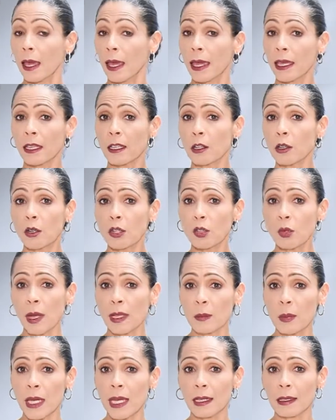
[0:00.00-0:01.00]
E incluso
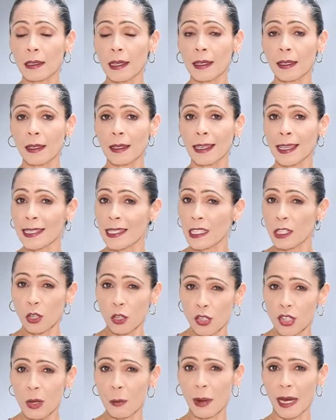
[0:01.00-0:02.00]
advierten que si
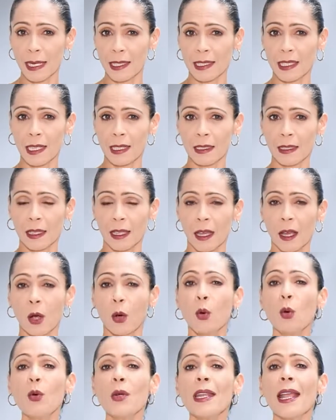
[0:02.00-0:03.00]
no se marchan,
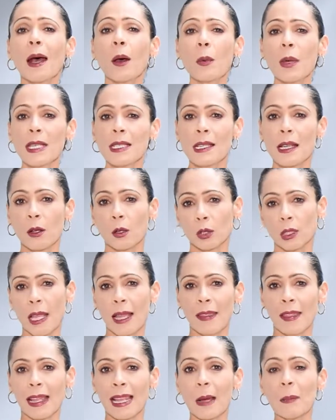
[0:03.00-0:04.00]
una vez
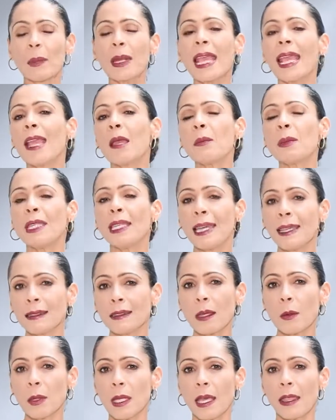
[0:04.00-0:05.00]
agotada la
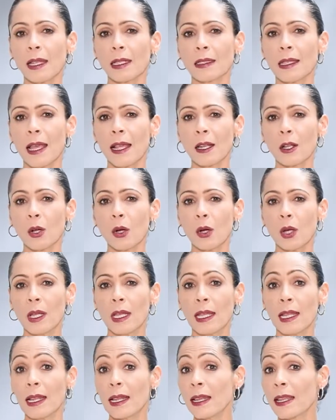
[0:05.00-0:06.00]
preeminente vía del diálogo,
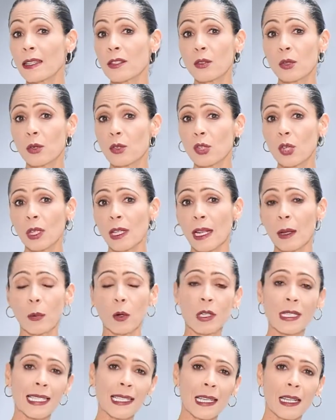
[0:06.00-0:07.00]
la instrucción a la
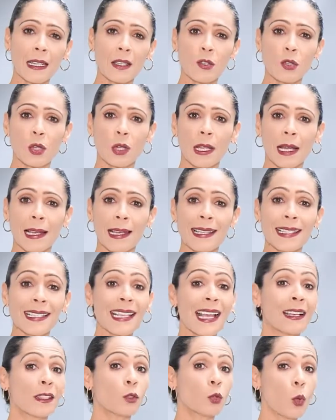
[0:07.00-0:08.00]
Policía Nacional
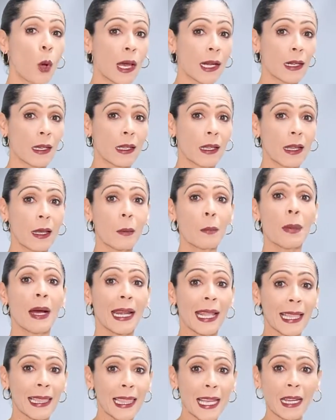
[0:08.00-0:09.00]
es actuar
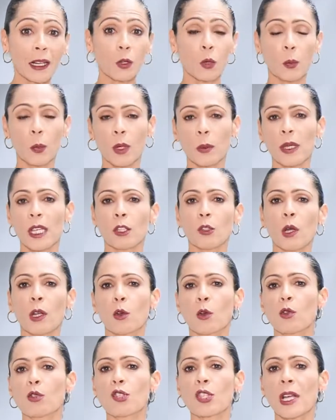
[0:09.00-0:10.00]
para dar cumplimiento a
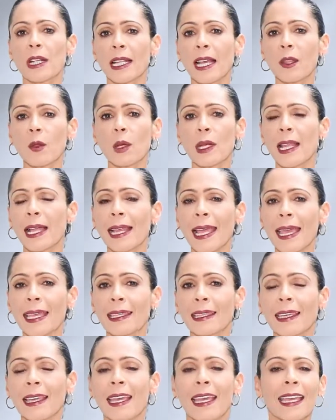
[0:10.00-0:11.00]
lo consagrado en la
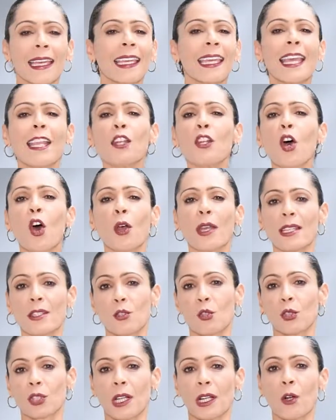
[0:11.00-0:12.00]
ley, que no
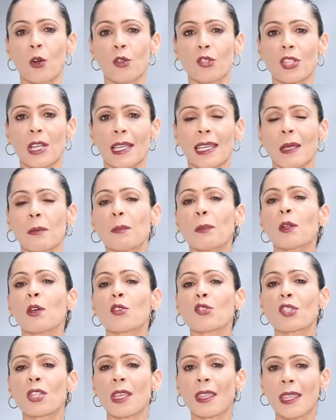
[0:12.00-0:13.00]
es otra cosa que
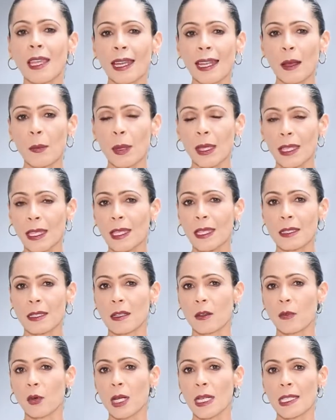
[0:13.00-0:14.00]
proceder a medidas
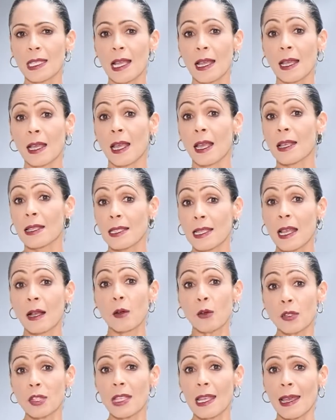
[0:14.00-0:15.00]
de fuerza
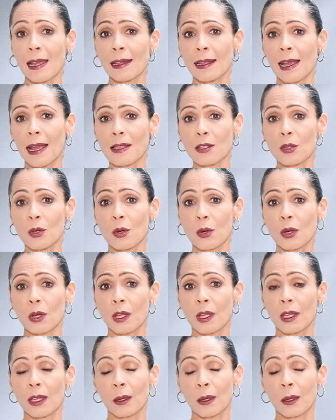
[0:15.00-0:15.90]
según sea el caso.